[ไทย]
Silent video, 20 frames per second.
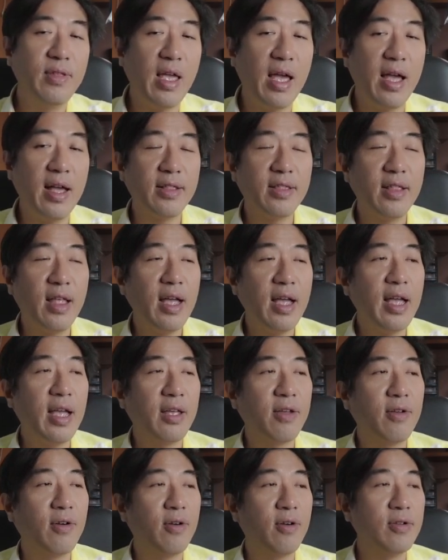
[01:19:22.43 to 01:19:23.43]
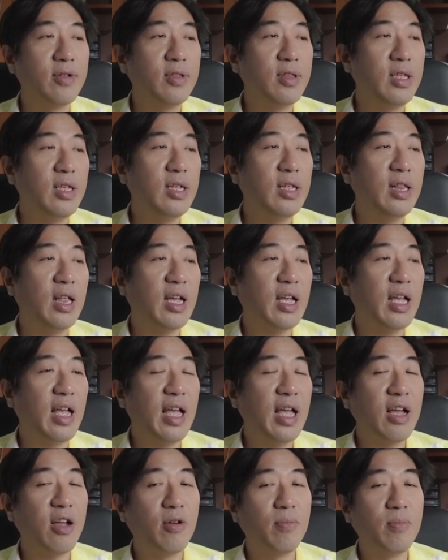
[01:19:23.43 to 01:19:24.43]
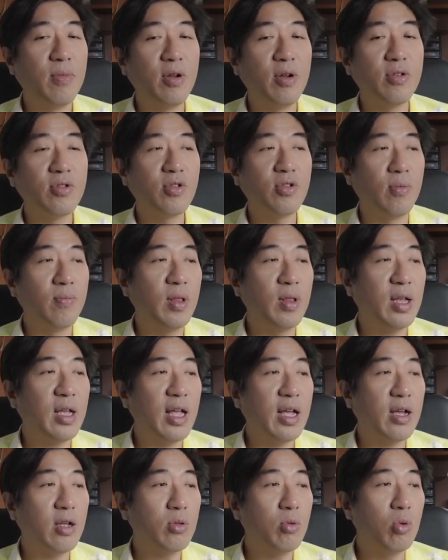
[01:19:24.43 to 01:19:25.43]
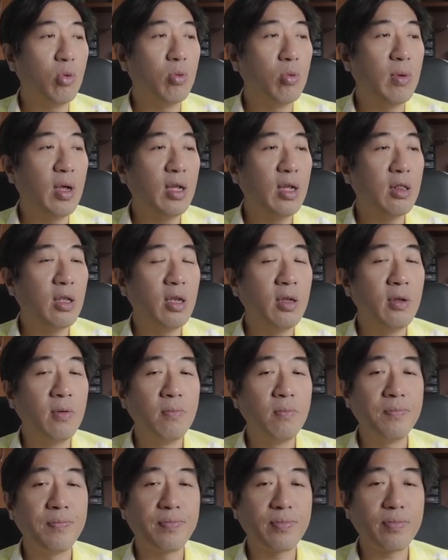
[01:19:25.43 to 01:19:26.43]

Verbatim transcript: อยากได้ของดีราคาก็เหมาะสมราคาก็ถูกมากเลย